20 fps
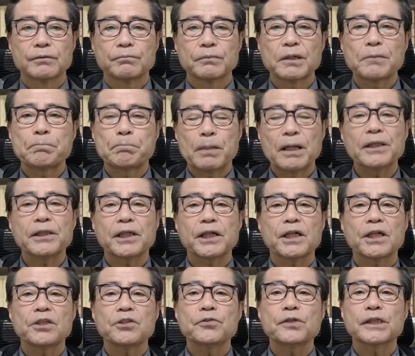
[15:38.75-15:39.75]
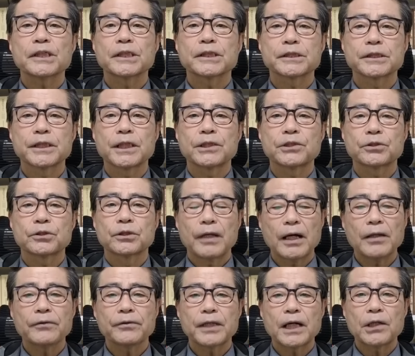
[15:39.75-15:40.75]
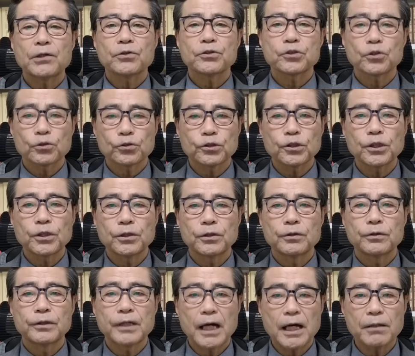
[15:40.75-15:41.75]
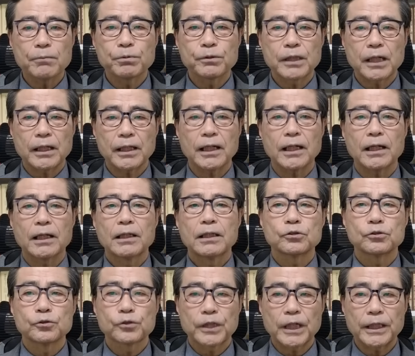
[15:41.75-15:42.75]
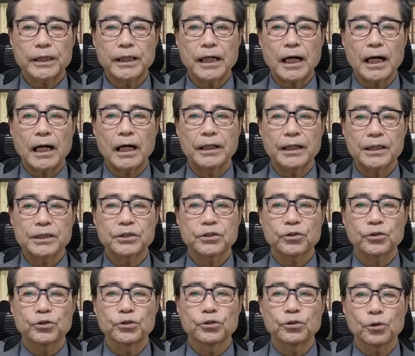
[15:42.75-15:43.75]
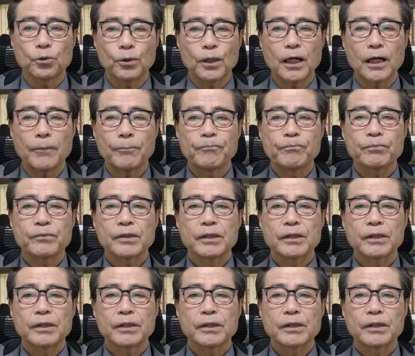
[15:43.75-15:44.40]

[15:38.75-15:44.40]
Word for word: まあ一般的にはですね、団体の職員内部から受けた話というのは、